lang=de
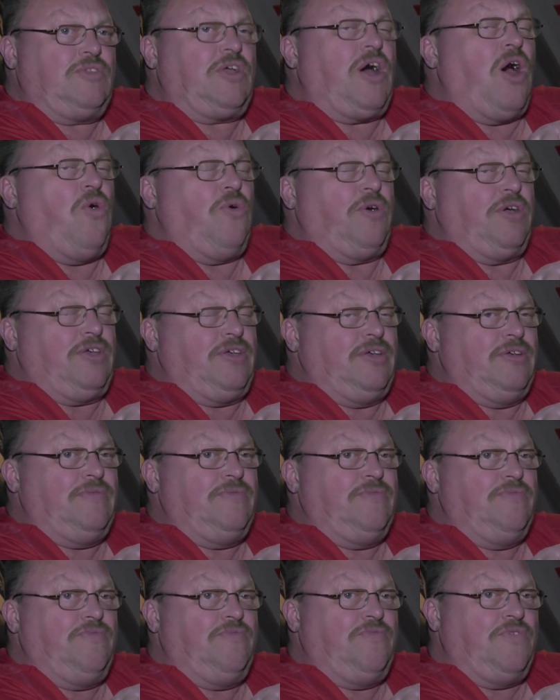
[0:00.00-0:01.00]
traurig.
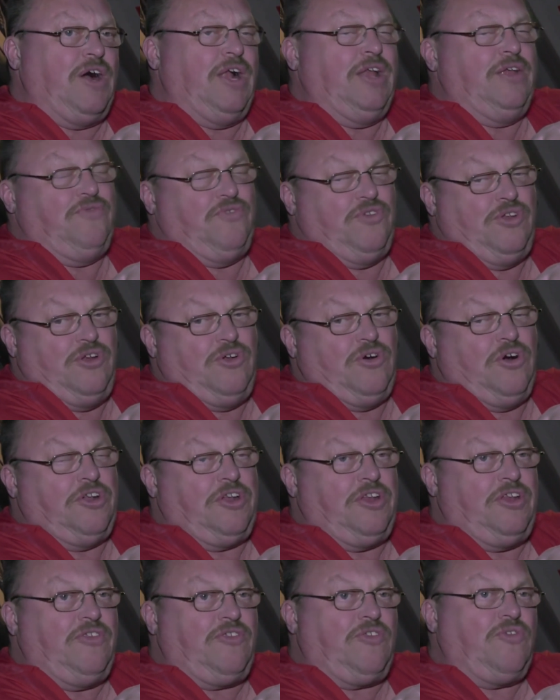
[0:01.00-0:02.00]
Vor allem für die
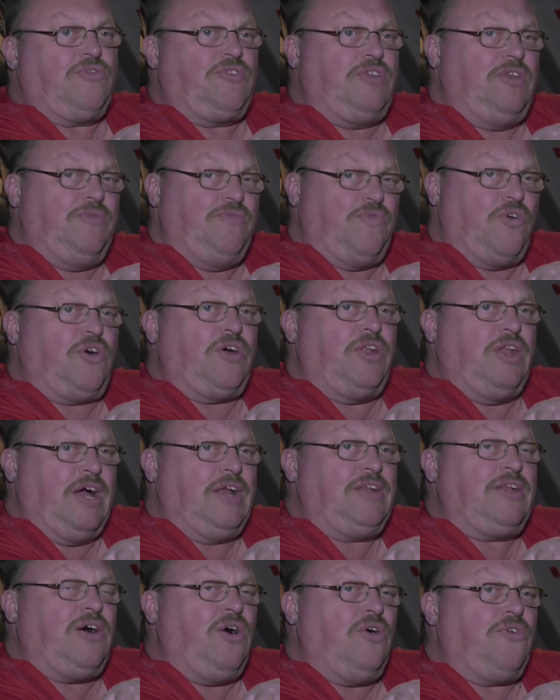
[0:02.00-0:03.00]
Leute, die, die
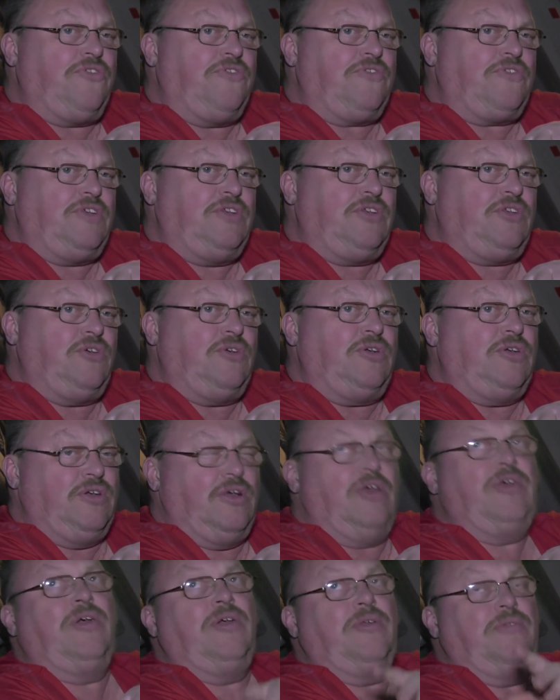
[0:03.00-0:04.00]
wochenlang draußen sind, die,
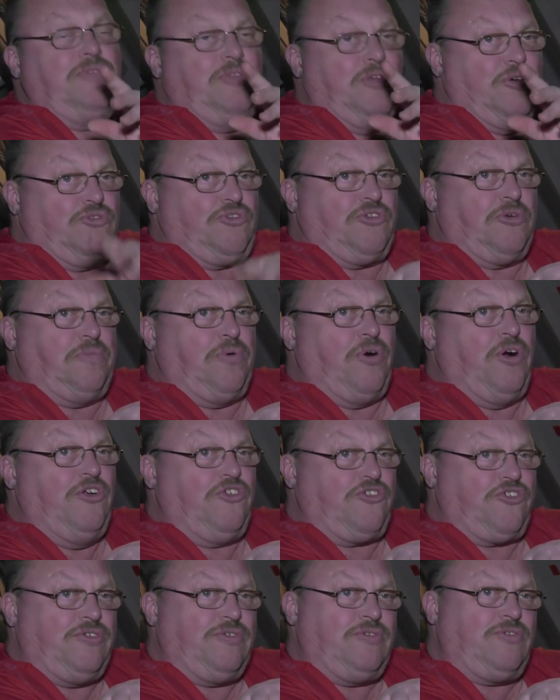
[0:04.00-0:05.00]
die unsere
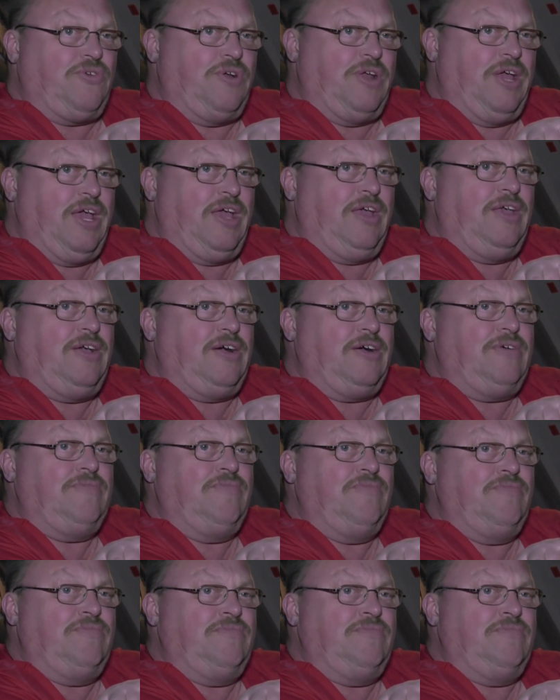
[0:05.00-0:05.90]
polnischen Kollegen hier,